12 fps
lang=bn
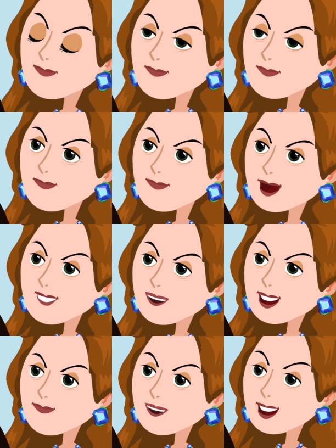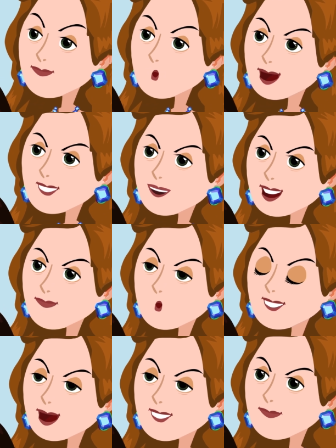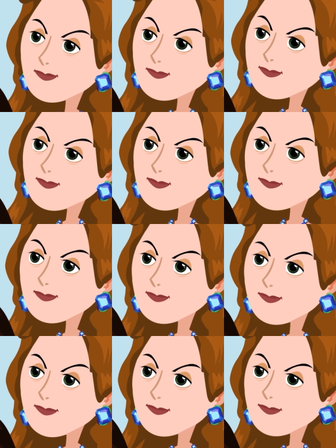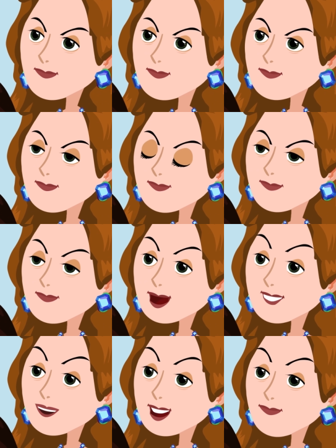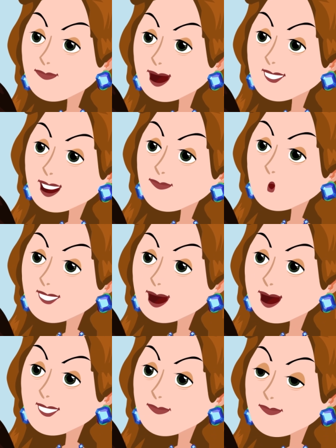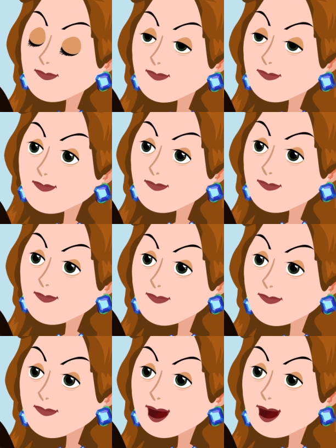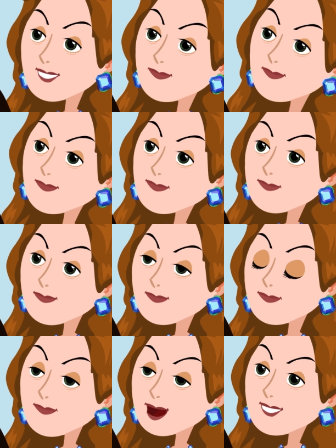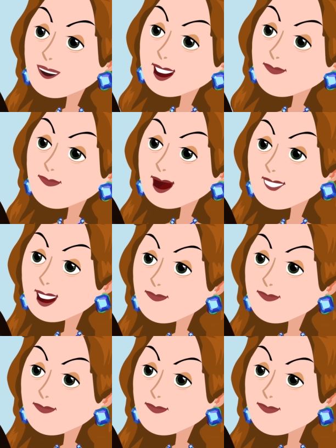দেখে একটু চেনা চেনাই মনে হচ্ছে মানছে একটু সুন্দর দেখতে কিন্তু আমাদের থেকে